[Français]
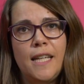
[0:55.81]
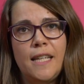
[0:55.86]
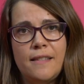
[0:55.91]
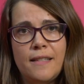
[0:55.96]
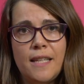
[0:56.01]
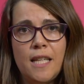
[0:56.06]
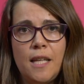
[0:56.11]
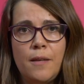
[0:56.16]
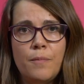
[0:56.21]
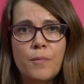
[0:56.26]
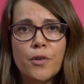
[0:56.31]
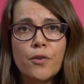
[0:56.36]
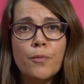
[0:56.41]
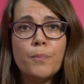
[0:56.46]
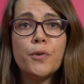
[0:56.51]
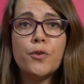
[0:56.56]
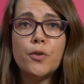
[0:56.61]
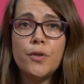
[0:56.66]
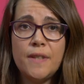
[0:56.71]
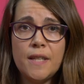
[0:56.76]
les éléments
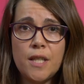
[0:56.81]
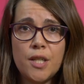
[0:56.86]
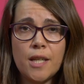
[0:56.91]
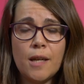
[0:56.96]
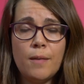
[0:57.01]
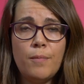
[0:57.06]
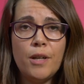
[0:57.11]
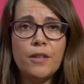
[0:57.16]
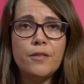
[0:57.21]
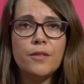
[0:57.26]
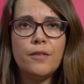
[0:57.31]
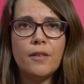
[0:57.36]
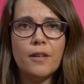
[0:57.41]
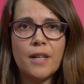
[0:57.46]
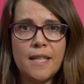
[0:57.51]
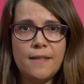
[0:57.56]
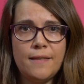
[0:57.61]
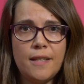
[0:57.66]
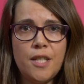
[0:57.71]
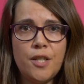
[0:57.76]
protégeables dans
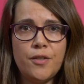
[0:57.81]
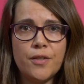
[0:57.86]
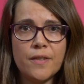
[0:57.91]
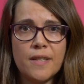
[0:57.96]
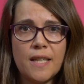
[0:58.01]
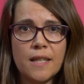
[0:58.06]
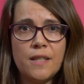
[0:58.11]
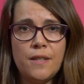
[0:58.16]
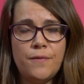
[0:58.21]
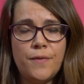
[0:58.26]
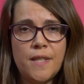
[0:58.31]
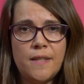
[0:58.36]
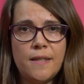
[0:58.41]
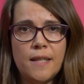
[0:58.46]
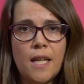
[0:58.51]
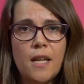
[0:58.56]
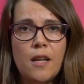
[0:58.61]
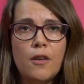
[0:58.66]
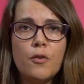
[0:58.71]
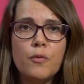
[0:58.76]
l'intelligence
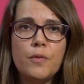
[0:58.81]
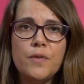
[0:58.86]
artificielle,